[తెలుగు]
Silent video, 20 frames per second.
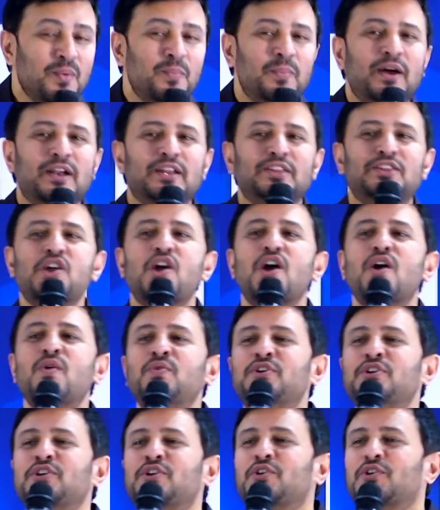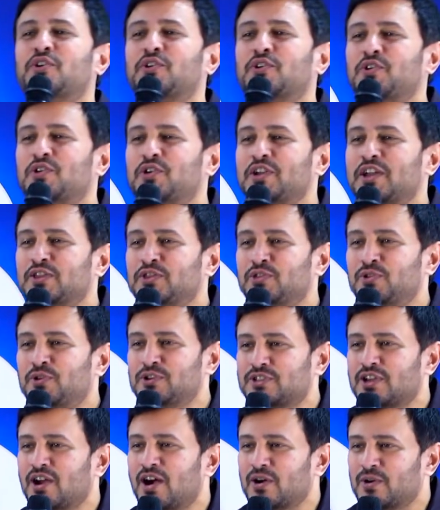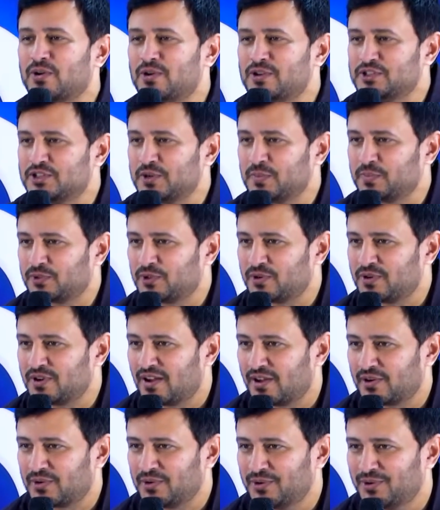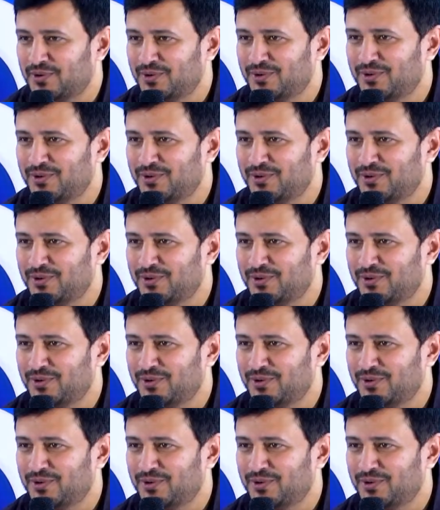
మరి దేవుని కొరకు ఎందుకు సాకులు చెప్తున్నారు